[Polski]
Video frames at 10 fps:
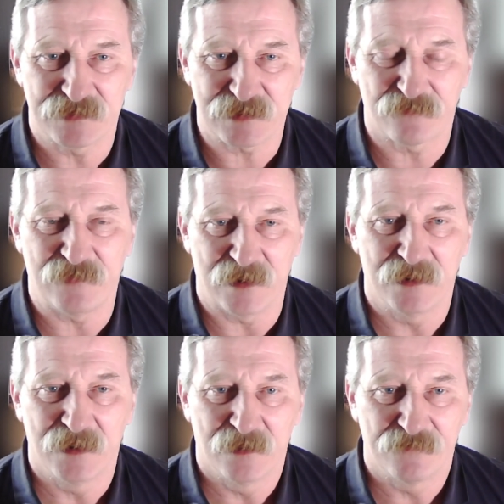za
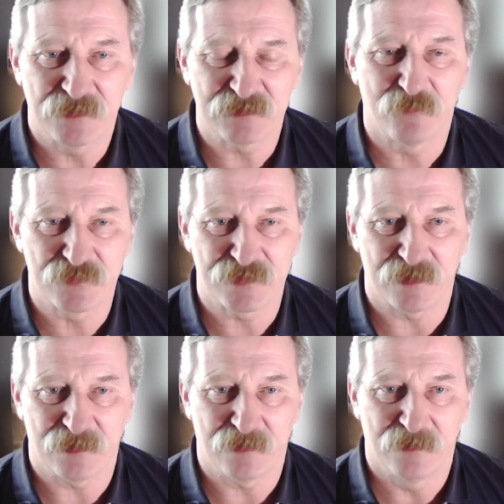chwilę do
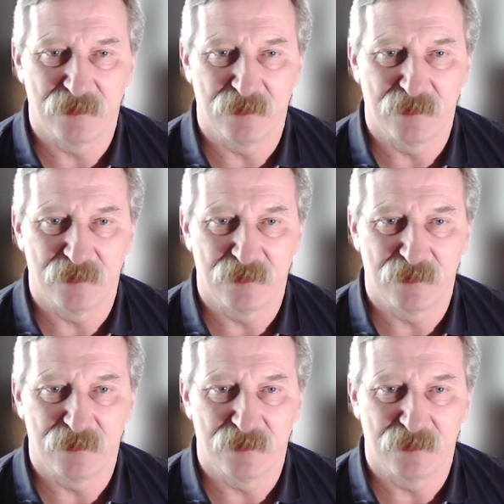zburzenia.